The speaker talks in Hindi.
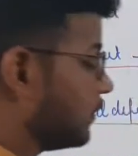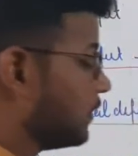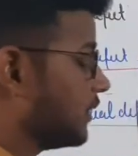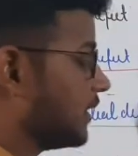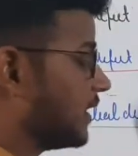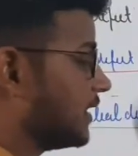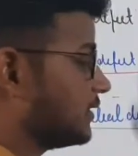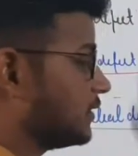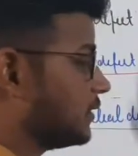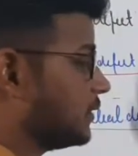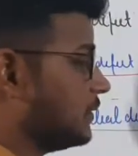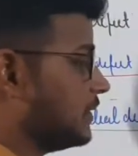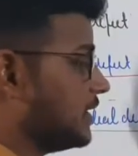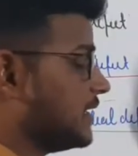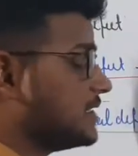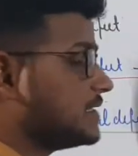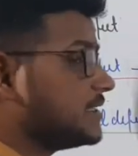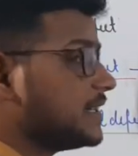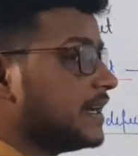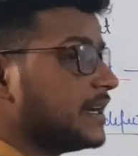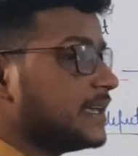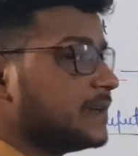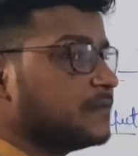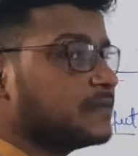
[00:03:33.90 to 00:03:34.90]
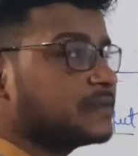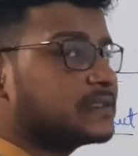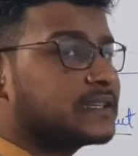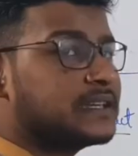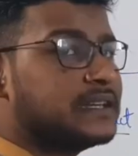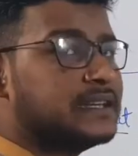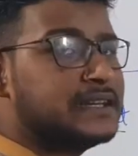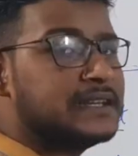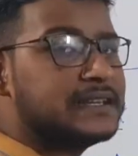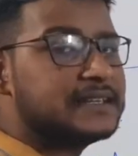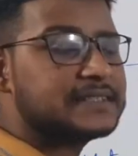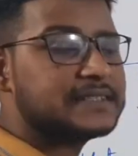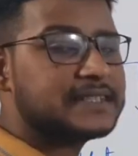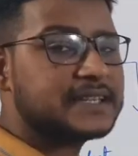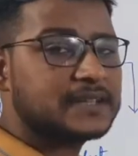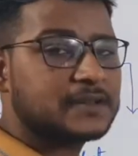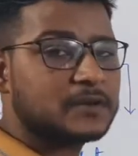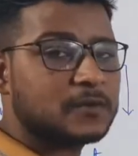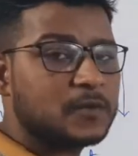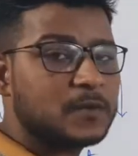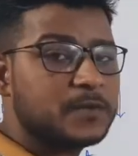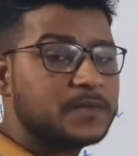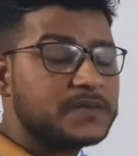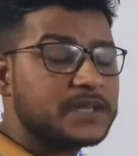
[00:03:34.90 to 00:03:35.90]
होगा तो डेंसिटी उसकी निश्चित
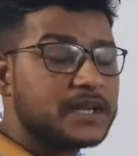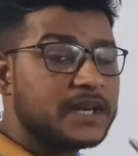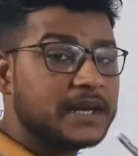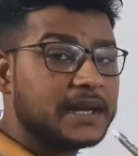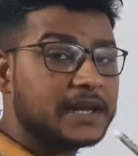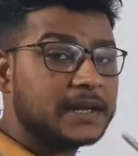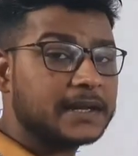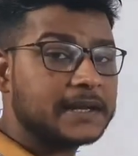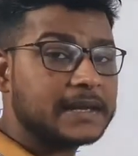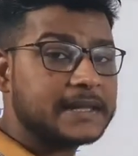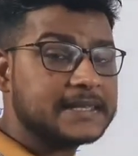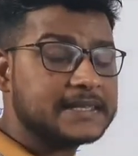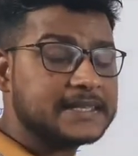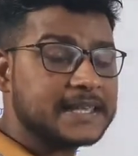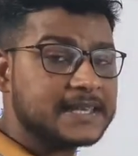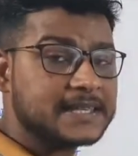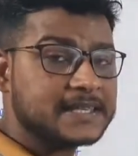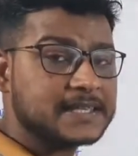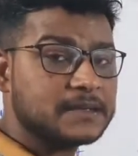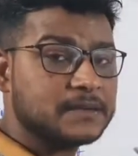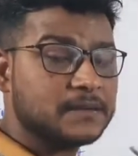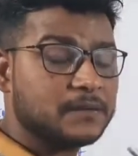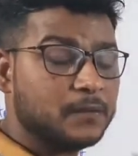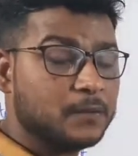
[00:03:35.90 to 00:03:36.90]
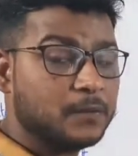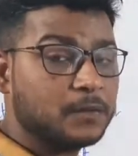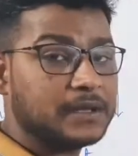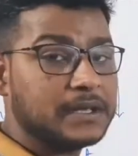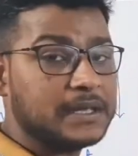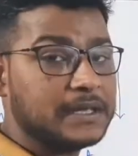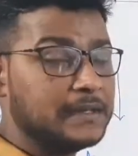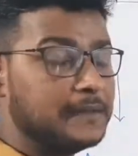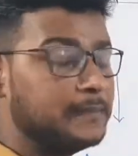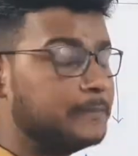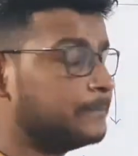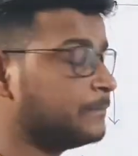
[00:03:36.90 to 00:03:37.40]
रूप से डिक्रीजेस होगी